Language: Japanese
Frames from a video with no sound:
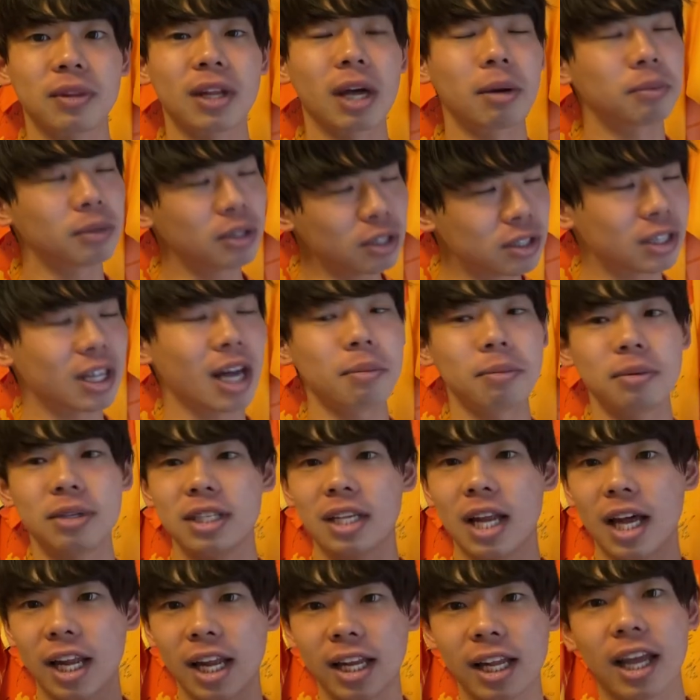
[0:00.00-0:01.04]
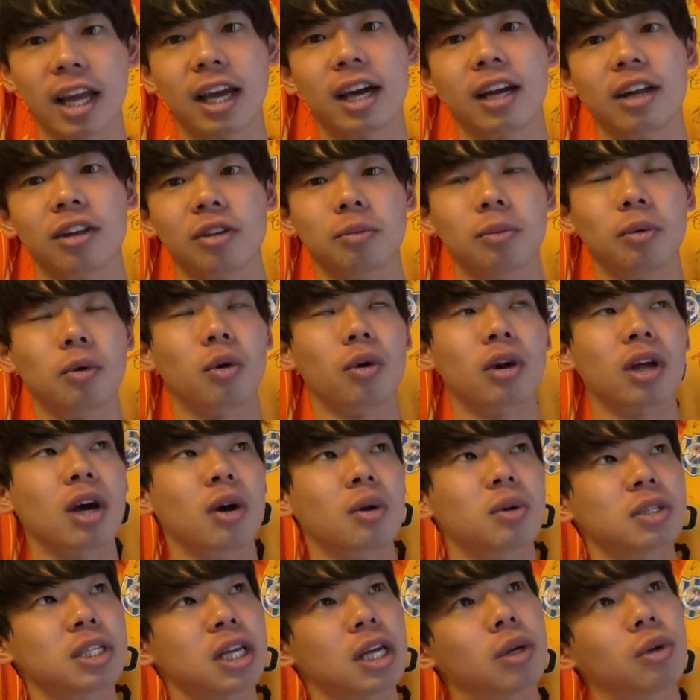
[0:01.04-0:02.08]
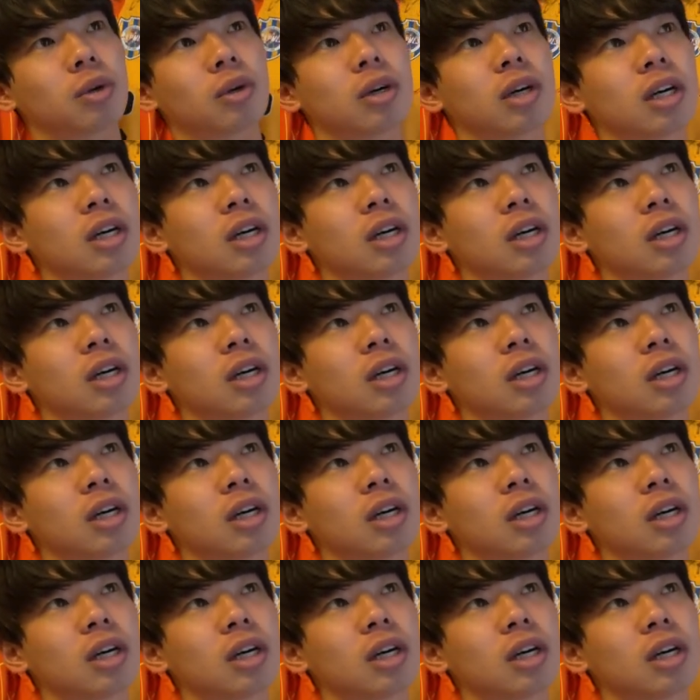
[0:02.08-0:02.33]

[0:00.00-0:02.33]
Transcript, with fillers: 多分7年からとも俺が5歳の